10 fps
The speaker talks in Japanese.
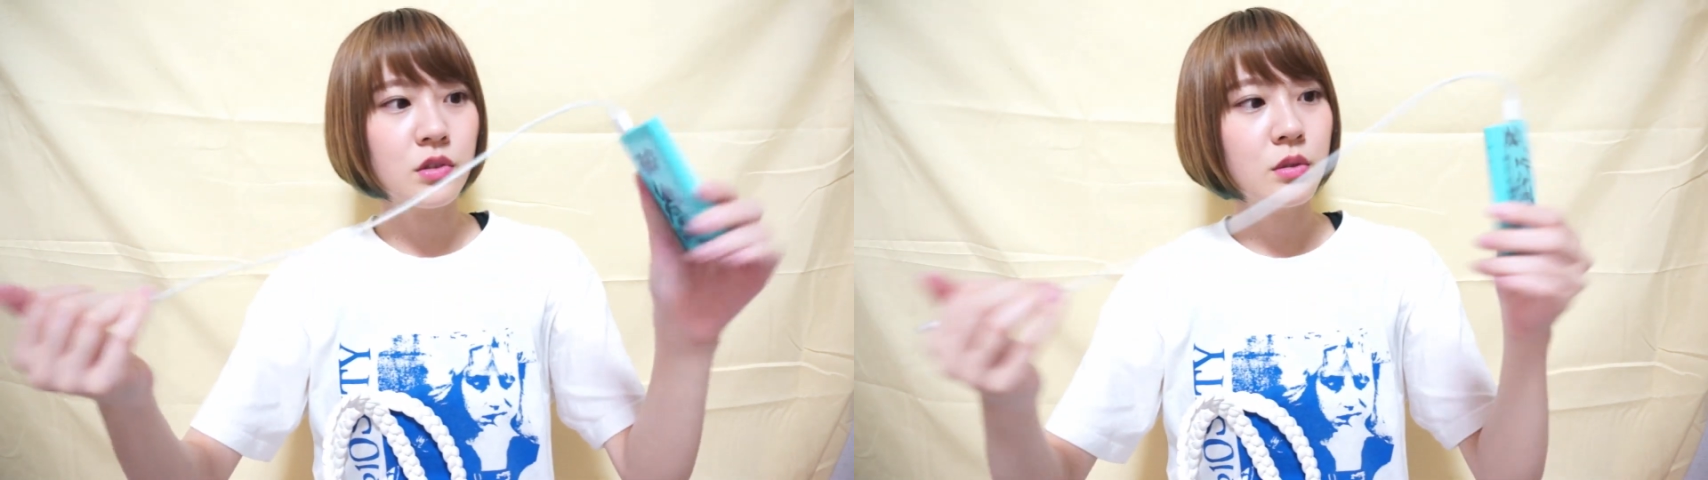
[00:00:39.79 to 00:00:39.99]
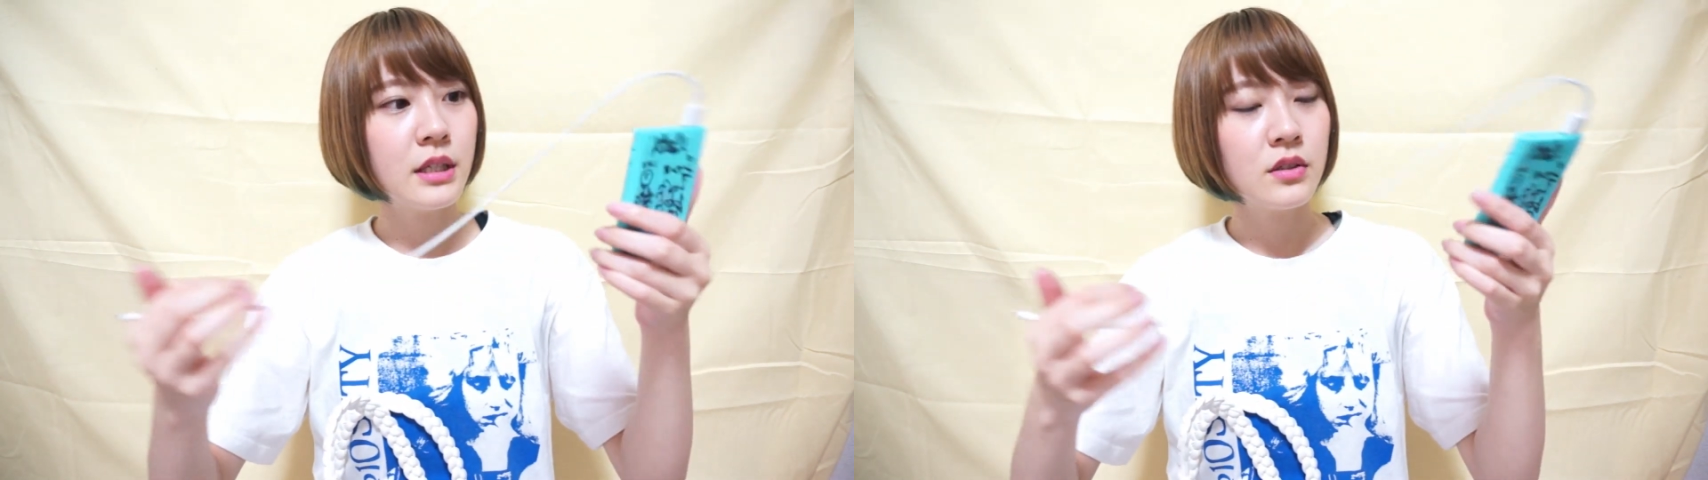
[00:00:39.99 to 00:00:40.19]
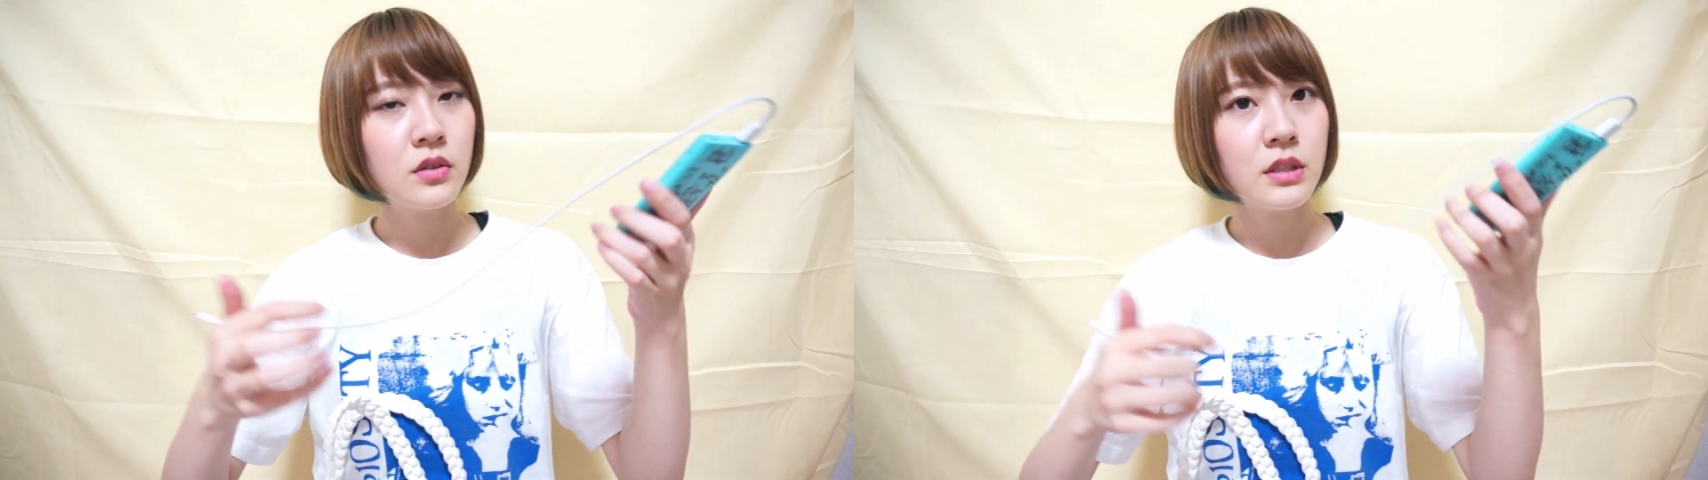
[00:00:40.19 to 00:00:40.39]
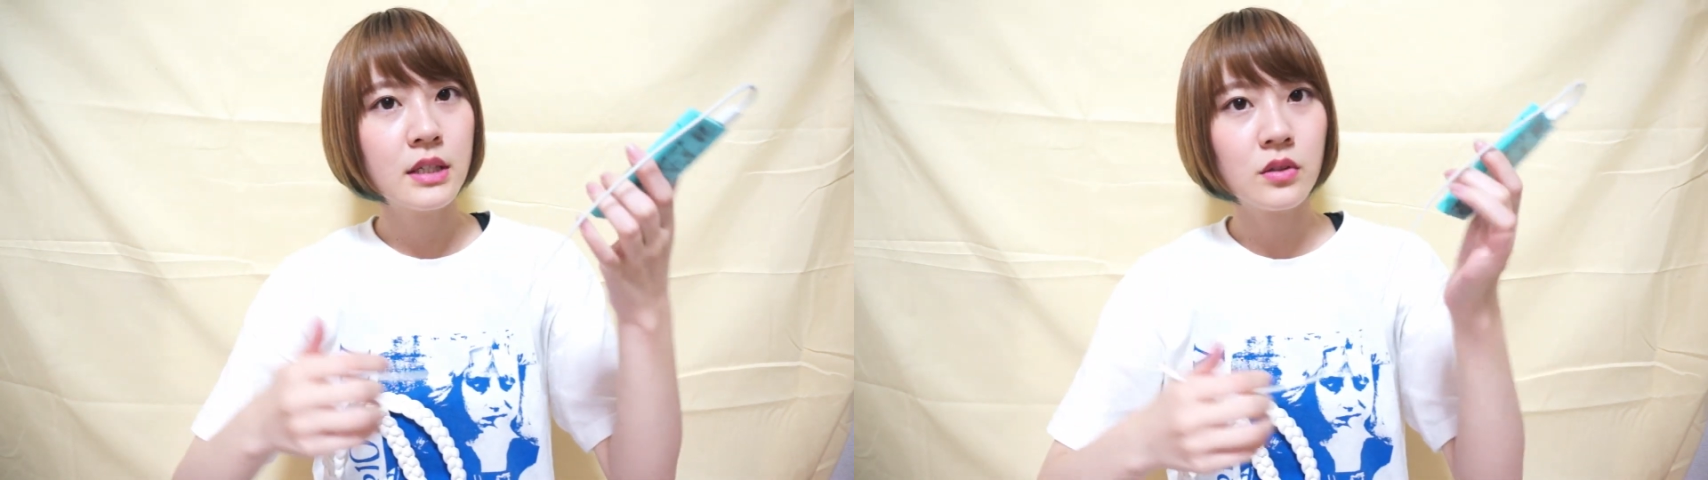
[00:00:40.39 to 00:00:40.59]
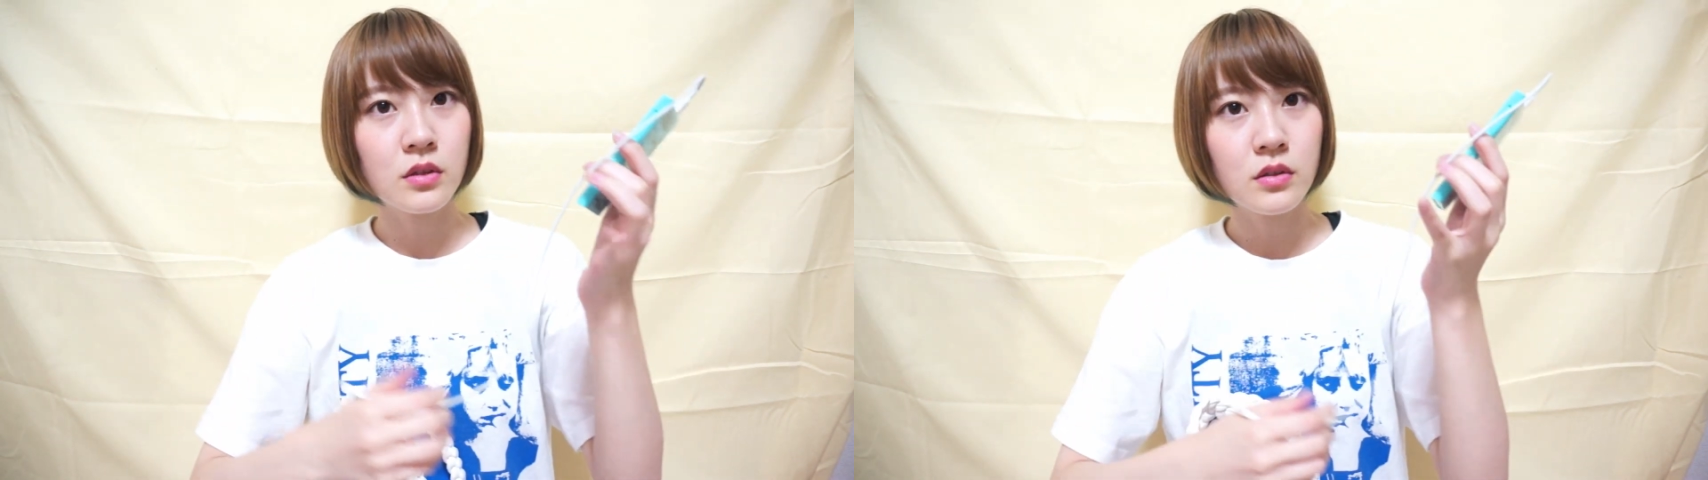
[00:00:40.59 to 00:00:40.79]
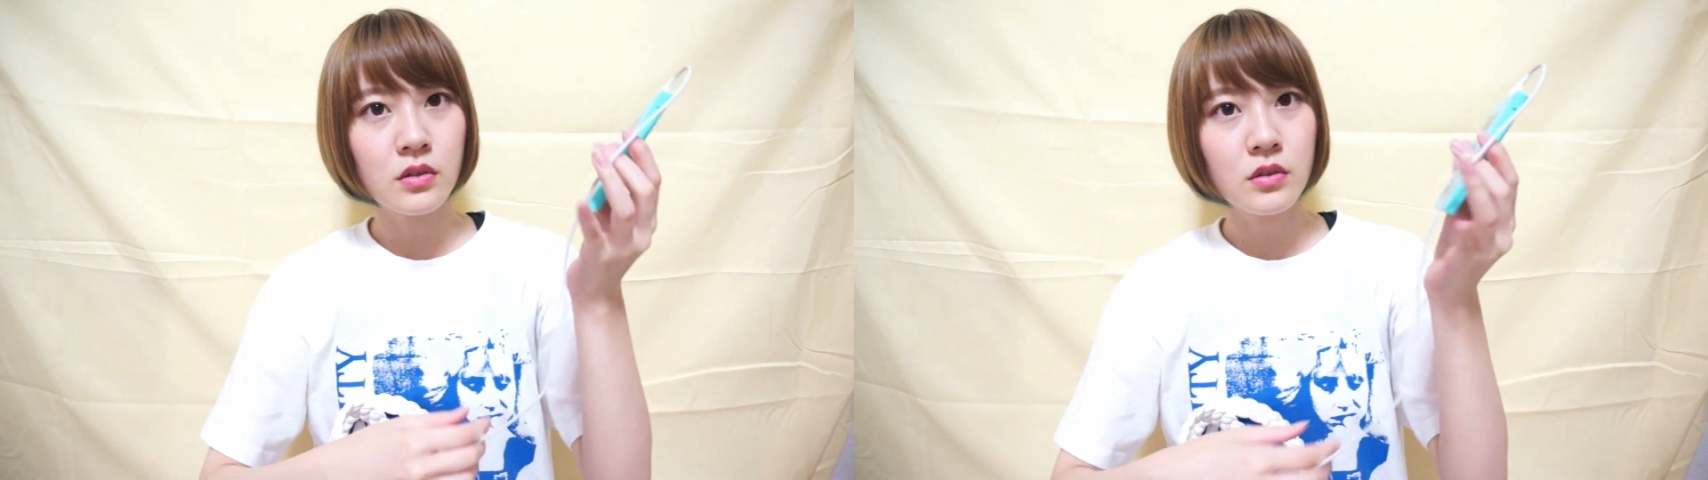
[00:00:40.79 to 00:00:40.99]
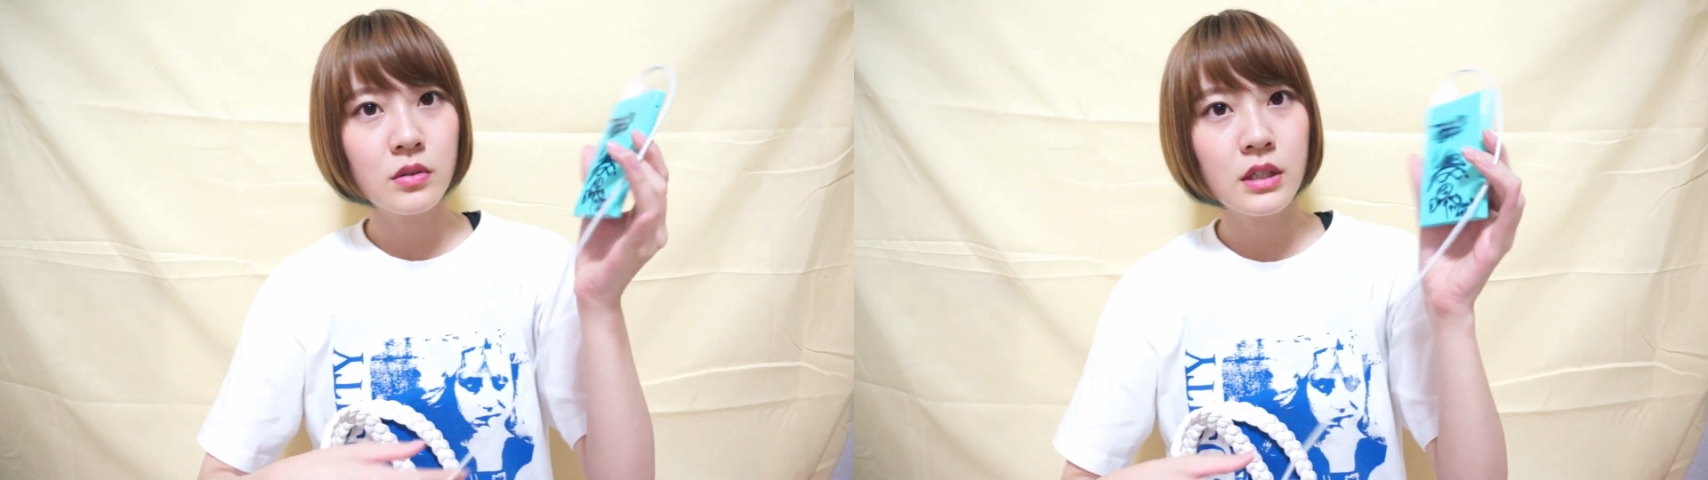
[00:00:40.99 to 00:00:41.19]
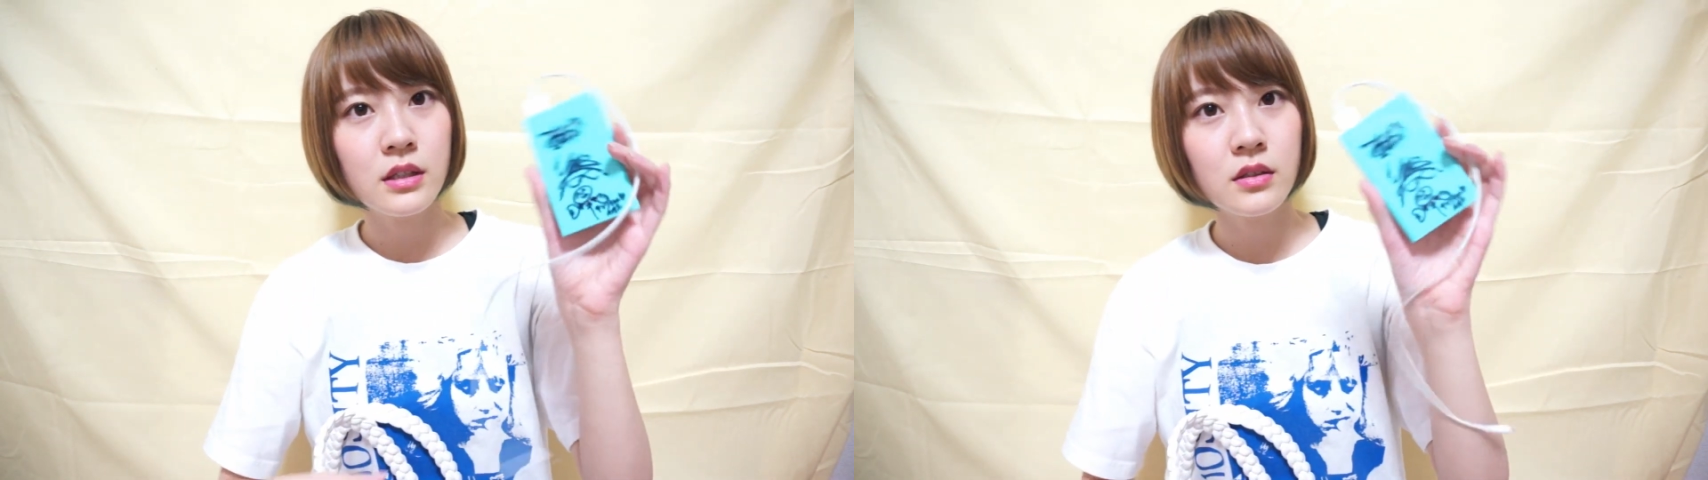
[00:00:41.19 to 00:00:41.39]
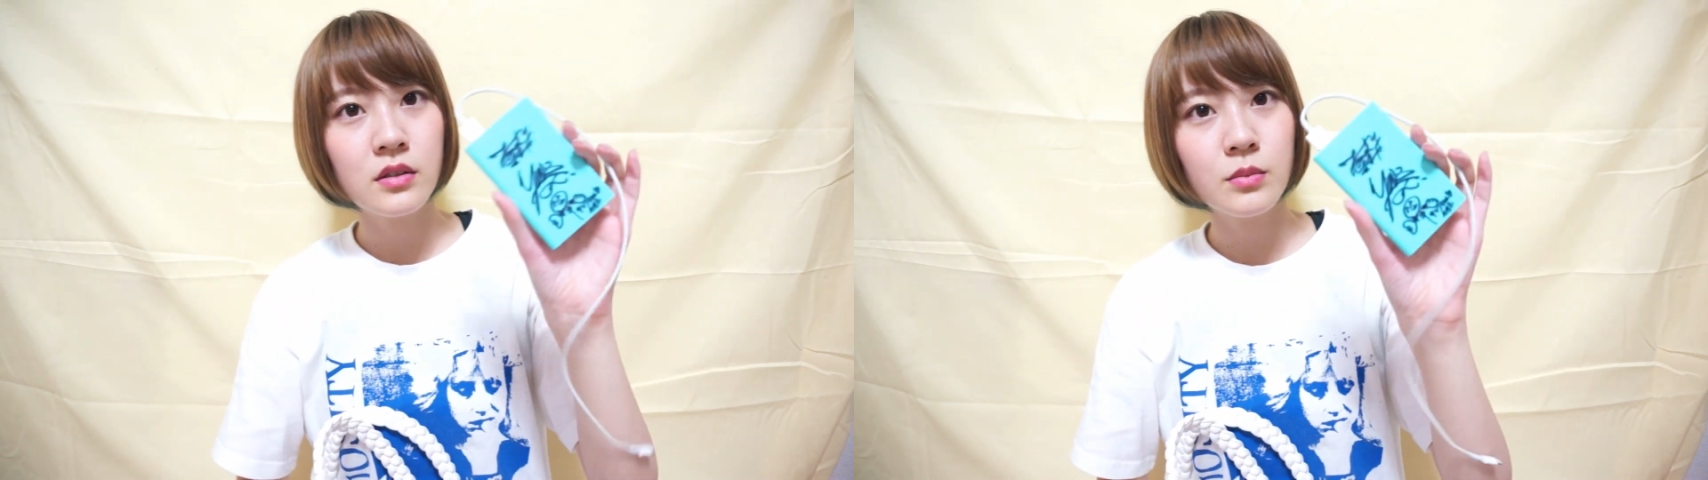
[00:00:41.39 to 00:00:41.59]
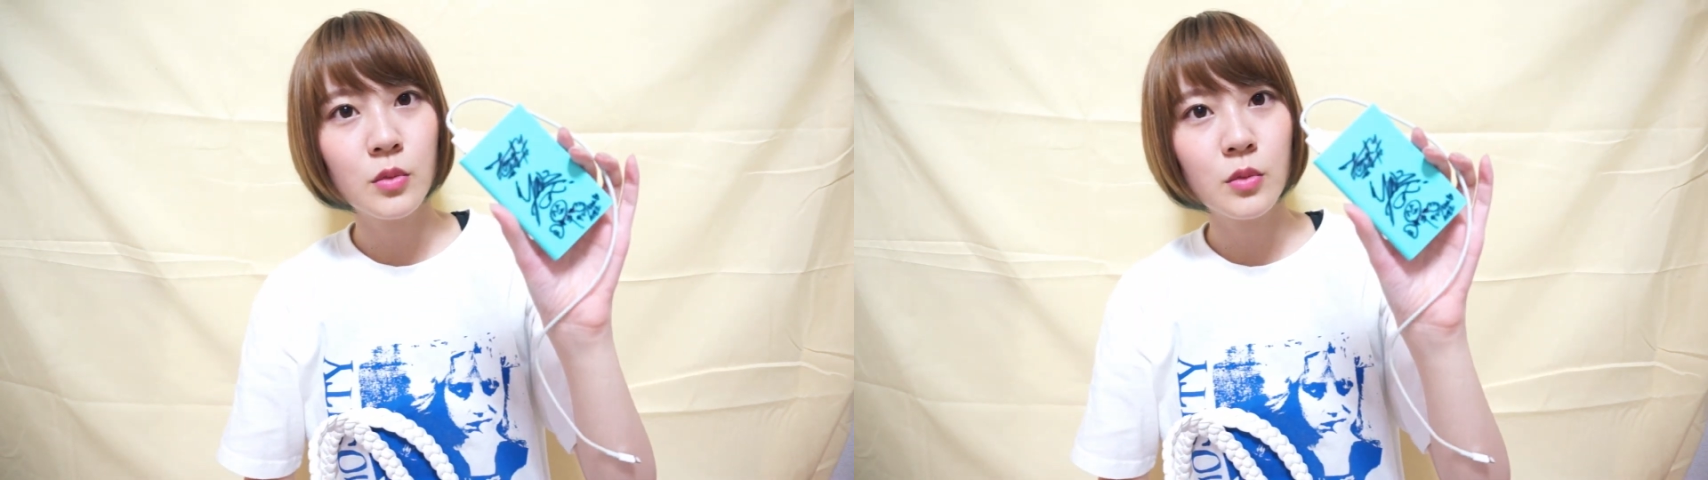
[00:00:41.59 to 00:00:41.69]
充電するやつ充電